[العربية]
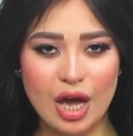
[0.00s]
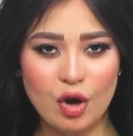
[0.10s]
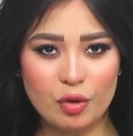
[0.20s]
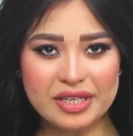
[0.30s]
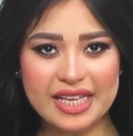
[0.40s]

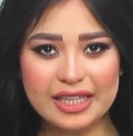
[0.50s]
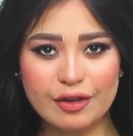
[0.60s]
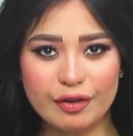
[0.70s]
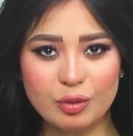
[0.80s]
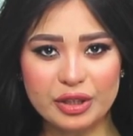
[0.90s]

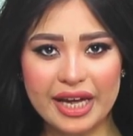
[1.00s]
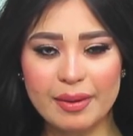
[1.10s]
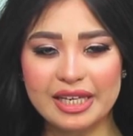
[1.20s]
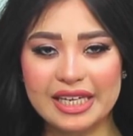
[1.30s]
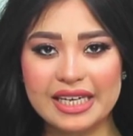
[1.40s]
وبيستهدف
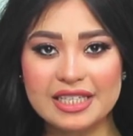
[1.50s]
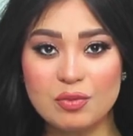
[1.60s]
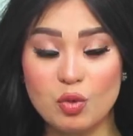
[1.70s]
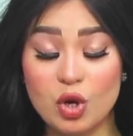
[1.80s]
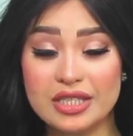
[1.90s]
المنتخب الانجليزي
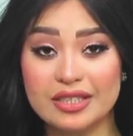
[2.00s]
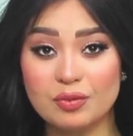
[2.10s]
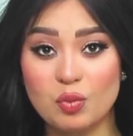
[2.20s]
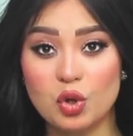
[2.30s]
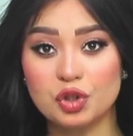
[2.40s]
مواصلة
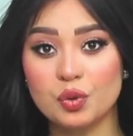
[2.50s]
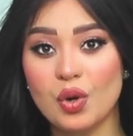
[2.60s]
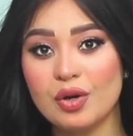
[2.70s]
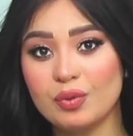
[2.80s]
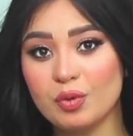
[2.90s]

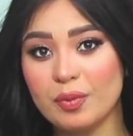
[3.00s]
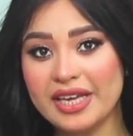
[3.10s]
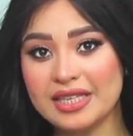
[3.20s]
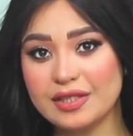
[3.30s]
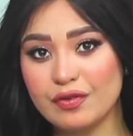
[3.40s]
مشواره
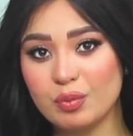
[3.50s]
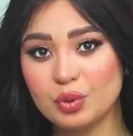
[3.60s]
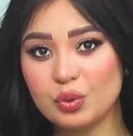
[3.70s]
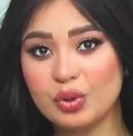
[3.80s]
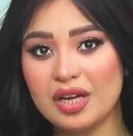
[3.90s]
المميز في
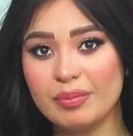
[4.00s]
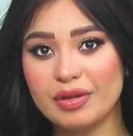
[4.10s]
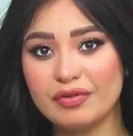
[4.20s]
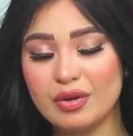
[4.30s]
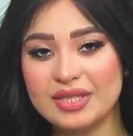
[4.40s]
البطولة
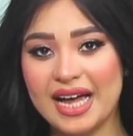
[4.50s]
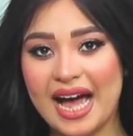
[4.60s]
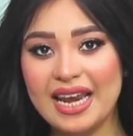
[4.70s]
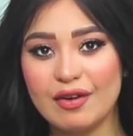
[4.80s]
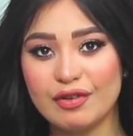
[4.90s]
بالفوز
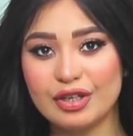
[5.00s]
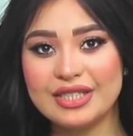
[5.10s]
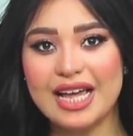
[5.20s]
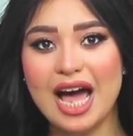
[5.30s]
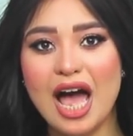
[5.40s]
على
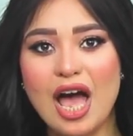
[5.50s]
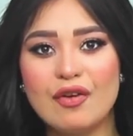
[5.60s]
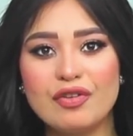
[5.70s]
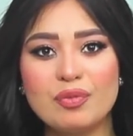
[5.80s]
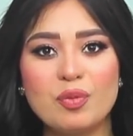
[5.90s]
فرنسا
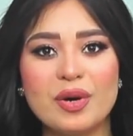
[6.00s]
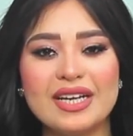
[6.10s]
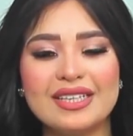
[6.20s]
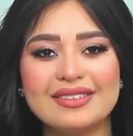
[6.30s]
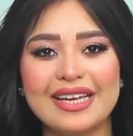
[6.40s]
في
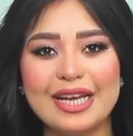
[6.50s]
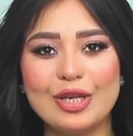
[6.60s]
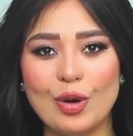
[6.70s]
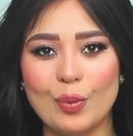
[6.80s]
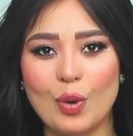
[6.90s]
مباراة اليوم